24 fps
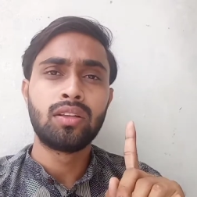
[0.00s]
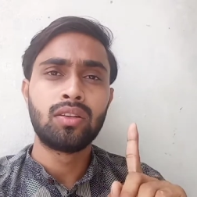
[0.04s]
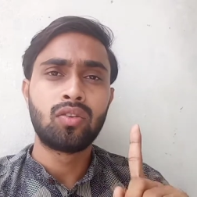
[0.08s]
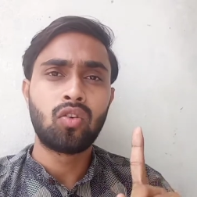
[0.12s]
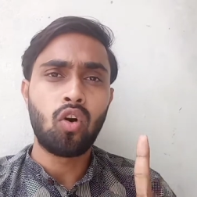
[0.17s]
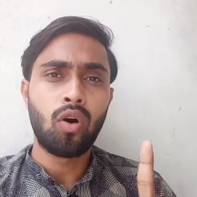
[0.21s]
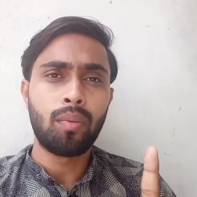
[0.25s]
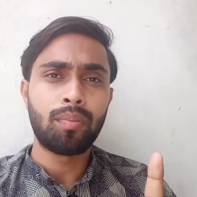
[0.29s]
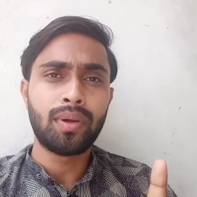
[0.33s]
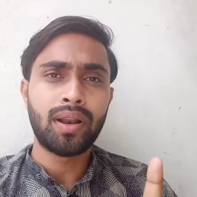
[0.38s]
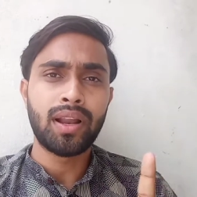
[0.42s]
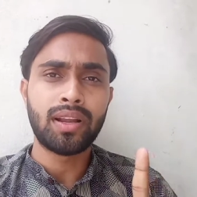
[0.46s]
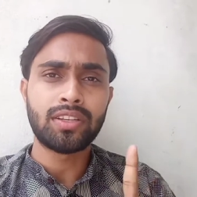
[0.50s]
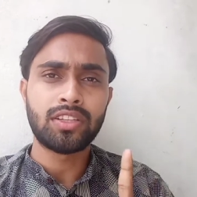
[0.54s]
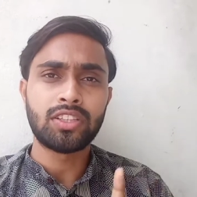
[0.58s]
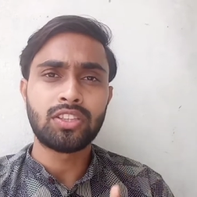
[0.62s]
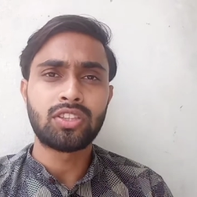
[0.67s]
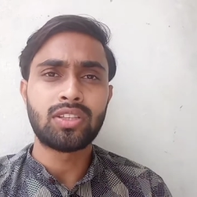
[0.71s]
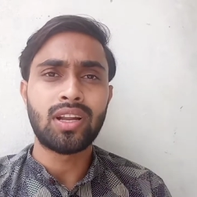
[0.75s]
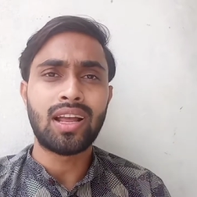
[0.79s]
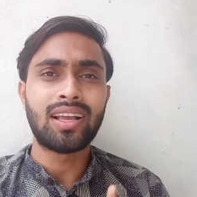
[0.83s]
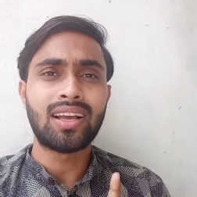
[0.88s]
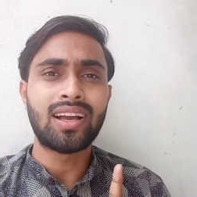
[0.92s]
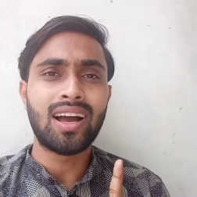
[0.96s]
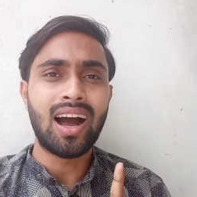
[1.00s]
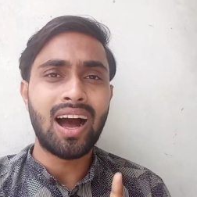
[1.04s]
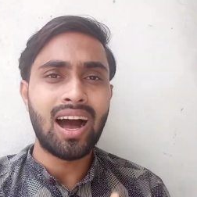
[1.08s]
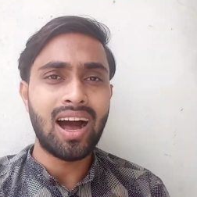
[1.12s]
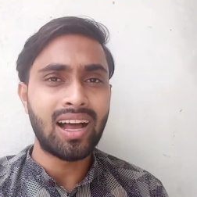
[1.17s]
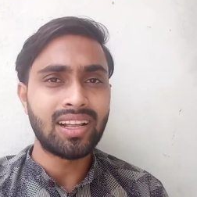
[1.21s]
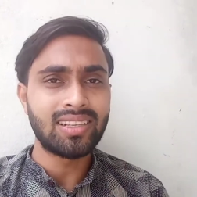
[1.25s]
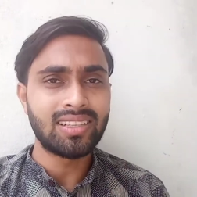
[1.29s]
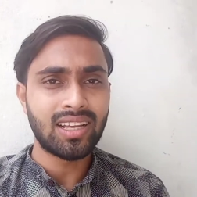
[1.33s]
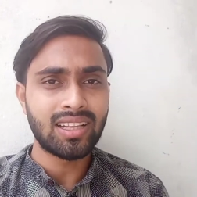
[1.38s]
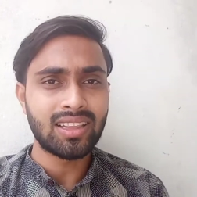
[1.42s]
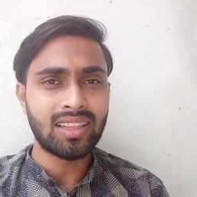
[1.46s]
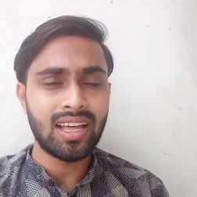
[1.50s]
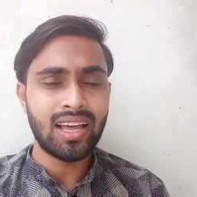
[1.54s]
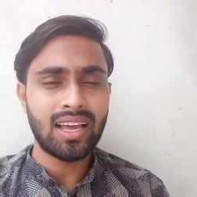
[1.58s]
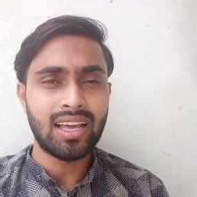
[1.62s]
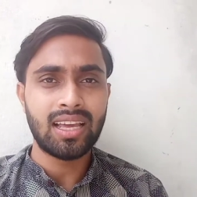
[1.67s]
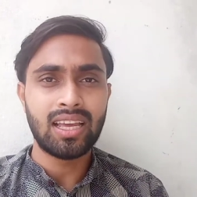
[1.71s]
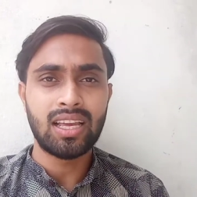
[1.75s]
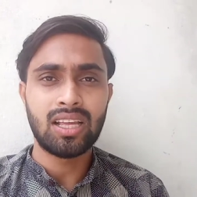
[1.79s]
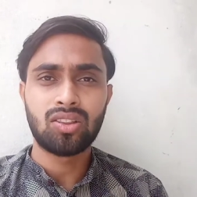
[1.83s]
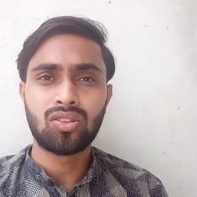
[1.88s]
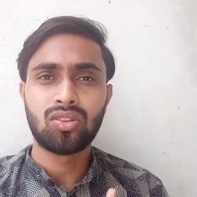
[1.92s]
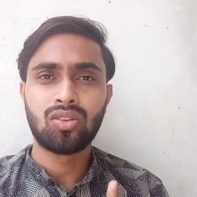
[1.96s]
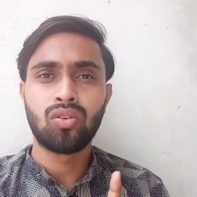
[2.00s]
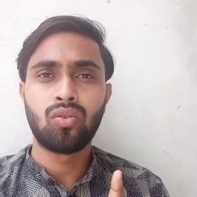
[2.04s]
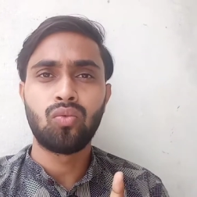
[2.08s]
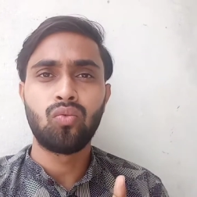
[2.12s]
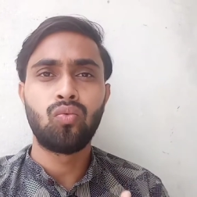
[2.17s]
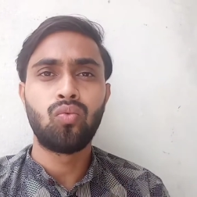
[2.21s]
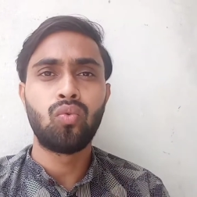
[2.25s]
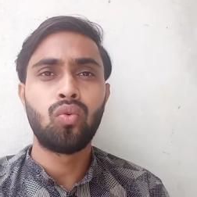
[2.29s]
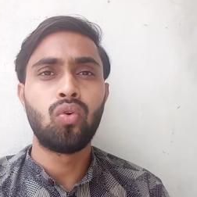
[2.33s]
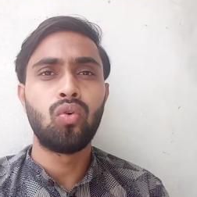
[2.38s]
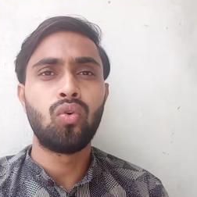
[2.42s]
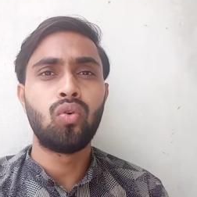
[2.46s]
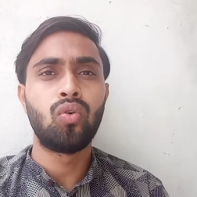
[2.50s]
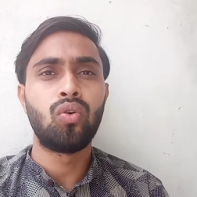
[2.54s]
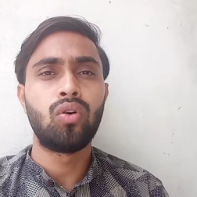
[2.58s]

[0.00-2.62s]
कॉपीराइट स्ट्राइक आ जाता है तो वो